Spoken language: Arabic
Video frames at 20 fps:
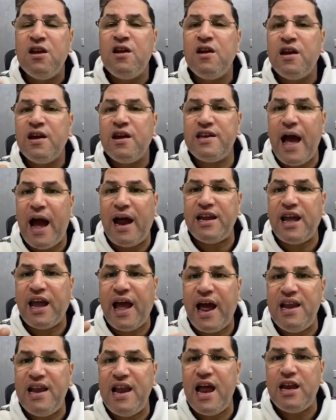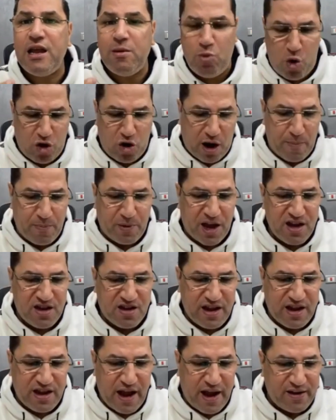يعني خلاني معجب
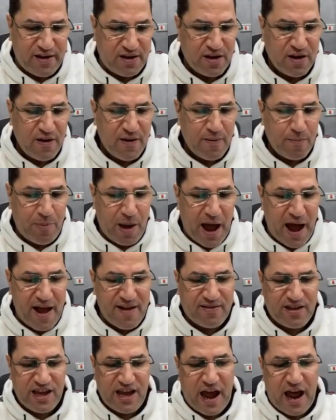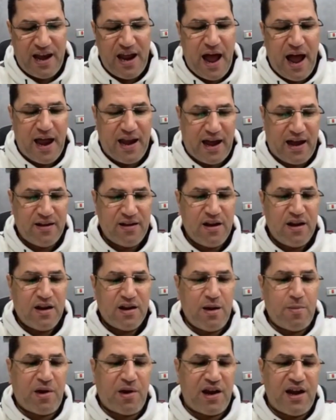جدا بهذه الحاله،
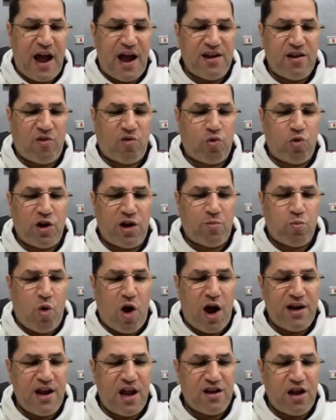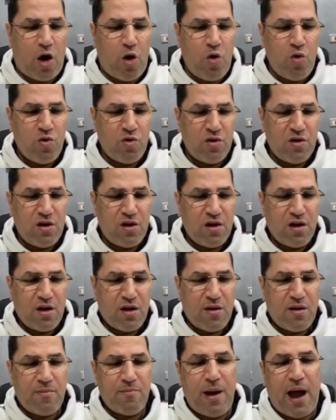يمكن ادي صوره مهند اهو
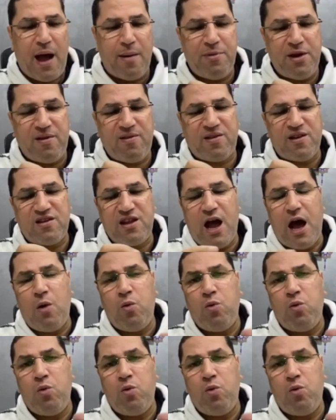مع بيرسي تاو